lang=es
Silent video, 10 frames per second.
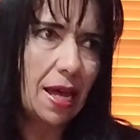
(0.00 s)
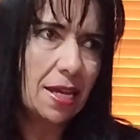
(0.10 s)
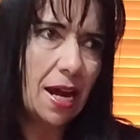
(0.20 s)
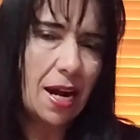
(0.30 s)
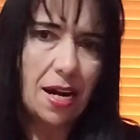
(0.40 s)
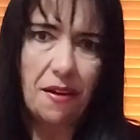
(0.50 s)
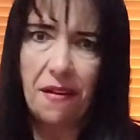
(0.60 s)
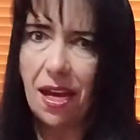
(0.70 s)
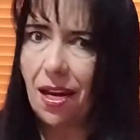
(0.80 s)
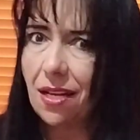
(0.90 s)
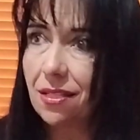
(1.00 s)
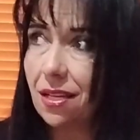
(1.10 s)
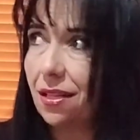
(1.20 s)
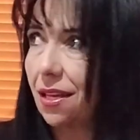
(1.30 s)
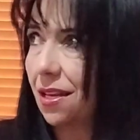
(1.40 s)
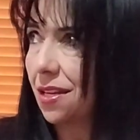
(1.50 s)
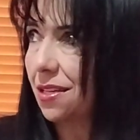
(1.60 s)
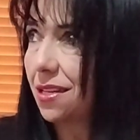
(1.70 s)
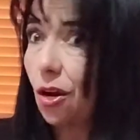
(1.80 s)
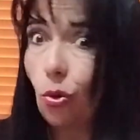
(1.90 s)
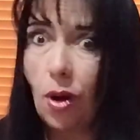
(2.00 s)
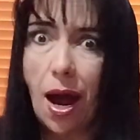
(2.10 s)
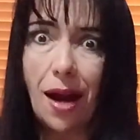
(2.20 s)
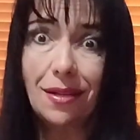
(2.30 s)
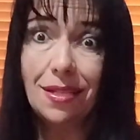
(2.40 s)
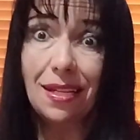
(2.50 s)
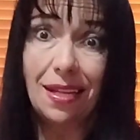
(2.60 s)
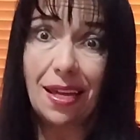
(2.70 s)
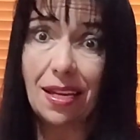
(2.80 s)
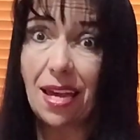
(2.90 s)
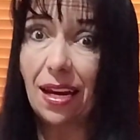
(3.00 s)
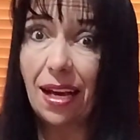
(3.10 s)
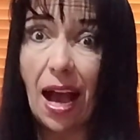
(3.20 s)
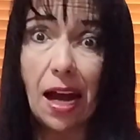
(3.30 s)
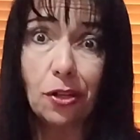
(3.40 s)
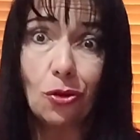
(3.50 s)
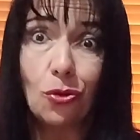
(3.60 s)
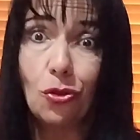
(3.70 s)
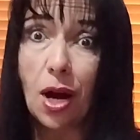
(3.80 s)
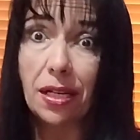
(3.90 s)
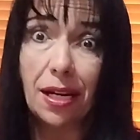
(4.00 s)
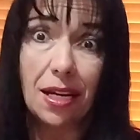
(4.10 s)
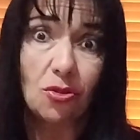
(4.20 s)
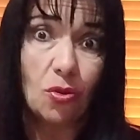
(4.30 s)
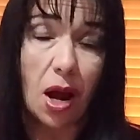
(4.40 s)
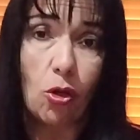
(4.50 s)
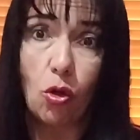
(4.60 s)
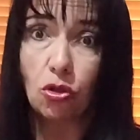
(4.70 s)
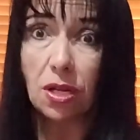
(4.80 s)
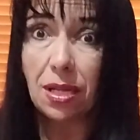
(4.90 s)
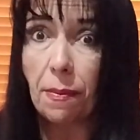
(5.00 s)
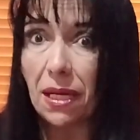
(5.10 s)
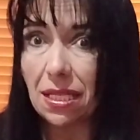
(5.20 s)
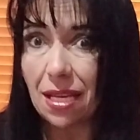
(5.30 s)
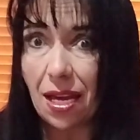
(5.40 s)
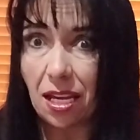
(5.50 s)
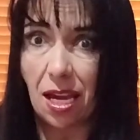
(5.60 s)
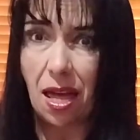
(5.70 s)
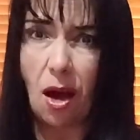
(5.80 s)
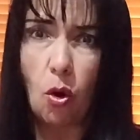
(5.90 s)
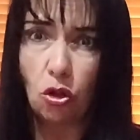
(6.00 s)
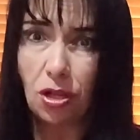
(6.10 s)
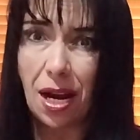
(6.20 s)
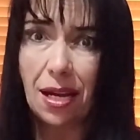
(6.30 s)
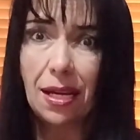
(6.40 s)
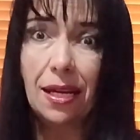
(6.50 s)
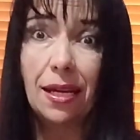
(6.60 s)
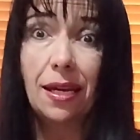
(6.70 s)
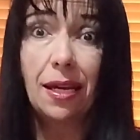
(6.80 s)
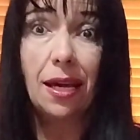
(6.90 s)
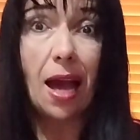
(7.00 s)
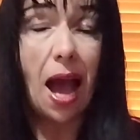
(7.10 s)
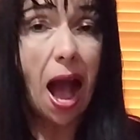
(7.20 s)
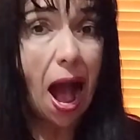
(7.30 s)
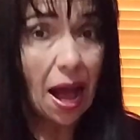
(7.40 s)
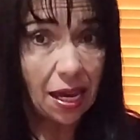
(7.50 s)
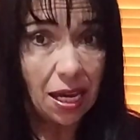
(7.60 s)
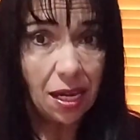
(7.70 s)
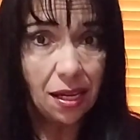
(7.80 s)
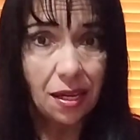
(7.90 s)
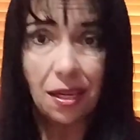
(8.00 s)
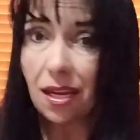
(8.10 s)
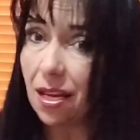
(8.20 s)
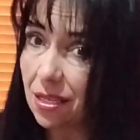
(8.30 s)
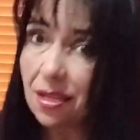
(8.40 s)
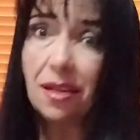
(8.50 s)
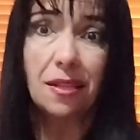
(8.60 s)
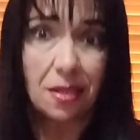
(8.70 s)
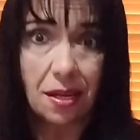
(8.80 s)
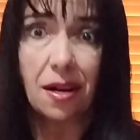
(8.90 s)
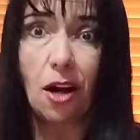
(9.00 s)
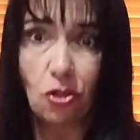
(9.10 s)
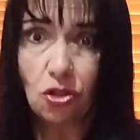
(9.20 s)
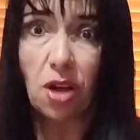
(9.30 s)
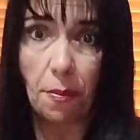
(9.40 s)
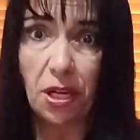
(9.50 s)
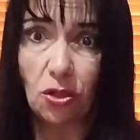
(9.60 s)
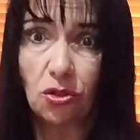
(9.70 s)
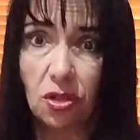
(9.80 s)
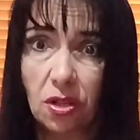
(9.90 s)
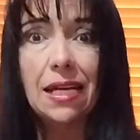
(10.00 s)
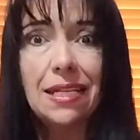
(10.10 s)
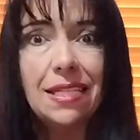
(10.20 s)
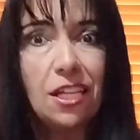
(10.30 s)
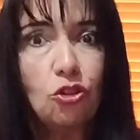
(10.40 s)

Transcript: daña la nevera, se te daña el celular, se te daña el carro, arreglas una cosa, te aparece dañada otra. Ahí quiere decir que te cerraron los caminos. Si